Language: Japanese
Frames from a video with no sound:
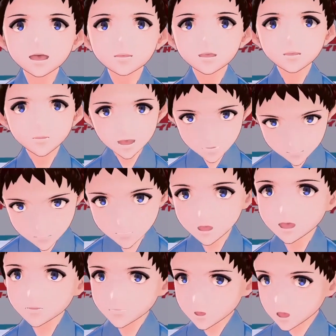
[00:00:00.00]
アプリをお
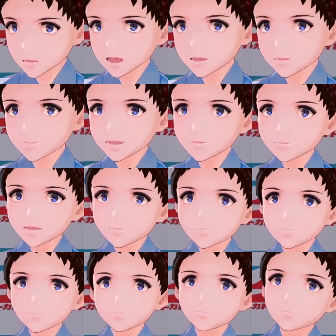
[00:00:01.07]
使いいただきますと
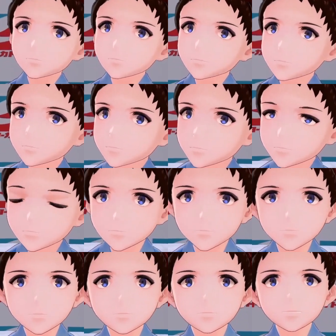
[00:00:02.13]

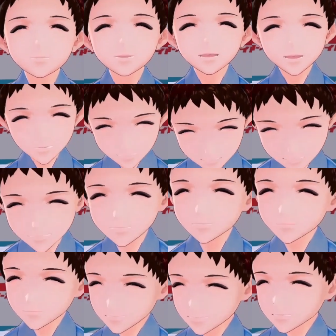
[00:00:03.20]
いつものお買い
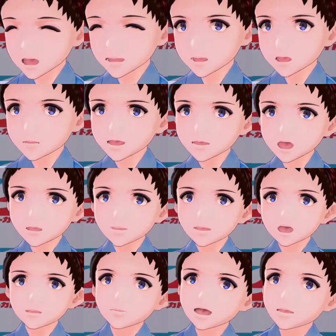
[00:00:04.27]
物がもっとお
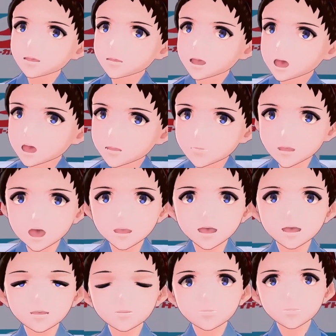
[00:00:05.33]
得になります
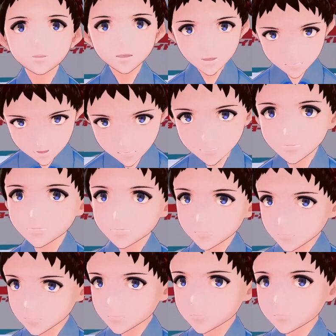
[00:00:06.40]
引き続
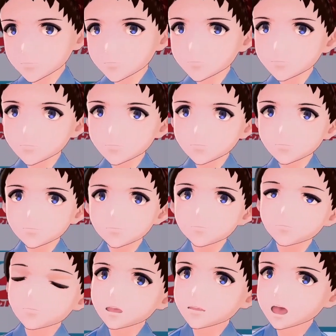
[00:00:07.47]
き
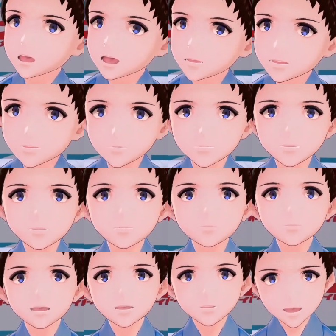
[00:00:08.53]
イトーヨーカ堂でのお買い
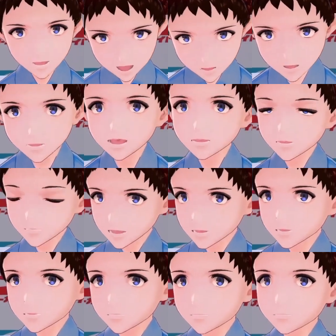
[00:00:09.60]
物をお楽しみくだ
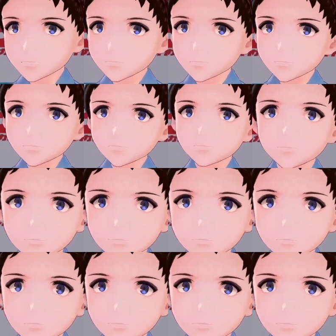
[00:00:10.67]
さいご登